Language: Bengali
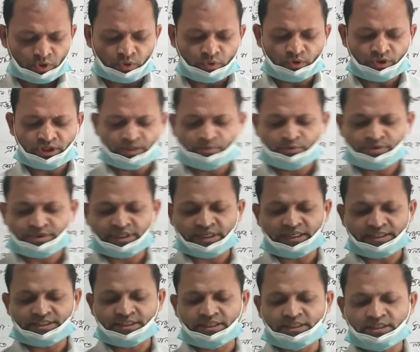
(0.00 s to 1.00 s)
লক্ষ্মী
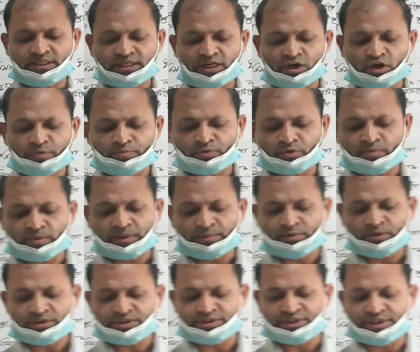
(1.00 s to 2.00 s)
পূজার শিক্ষা ও প্রভাব
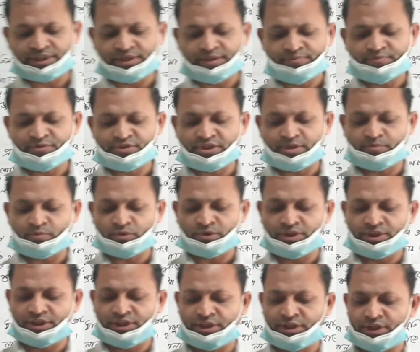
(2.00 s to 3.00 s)
হচ্ছে যে
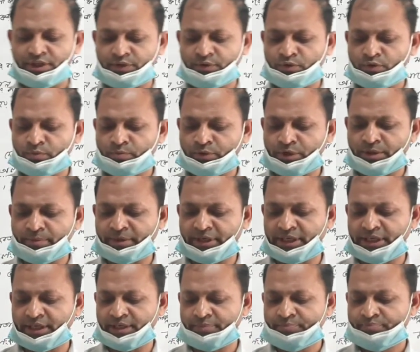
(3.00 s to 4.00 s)
প্রতিটি হিন্দু
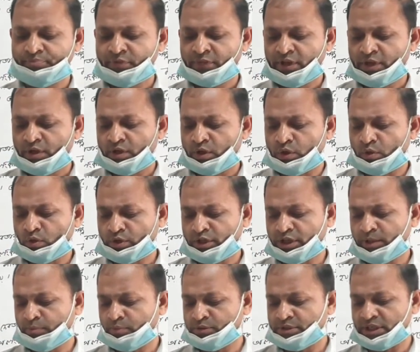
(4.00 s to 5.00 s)
পরিবারের
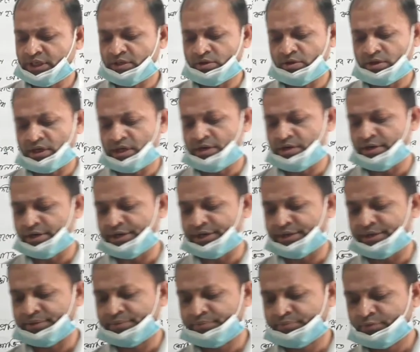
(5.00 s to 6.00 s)
লক্ষ্মী পূজা করা হয়
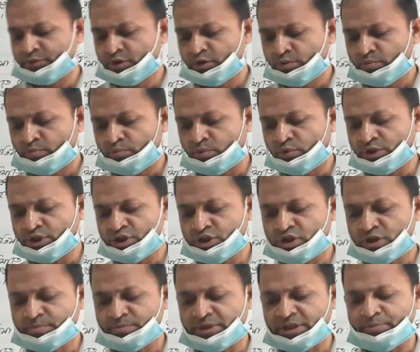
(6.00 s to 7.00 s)
প্রতি
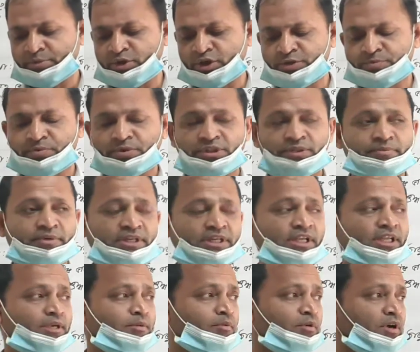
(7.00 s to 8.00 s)
সপ্তাহে
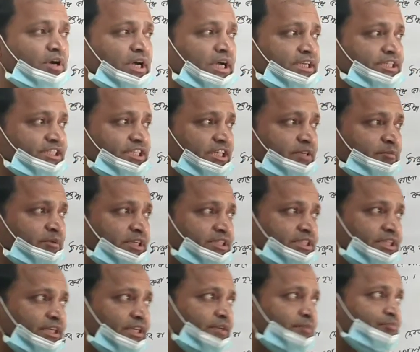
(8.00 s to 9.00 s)
বৃহস্পতিবারে এবং আশ্বিন
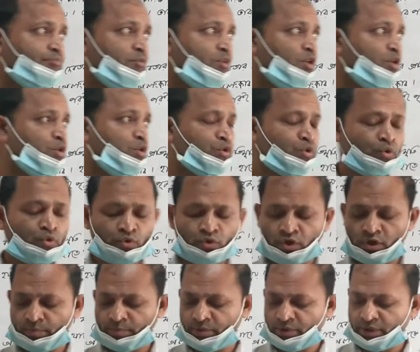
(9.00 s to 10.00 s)
মাসের
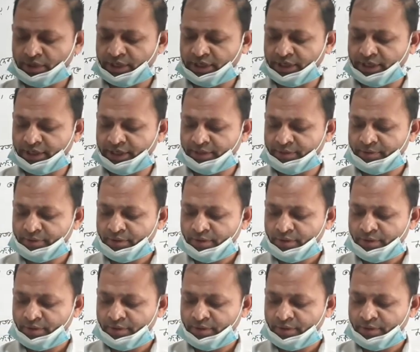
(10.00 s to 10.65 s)
শুক্লপক্ষের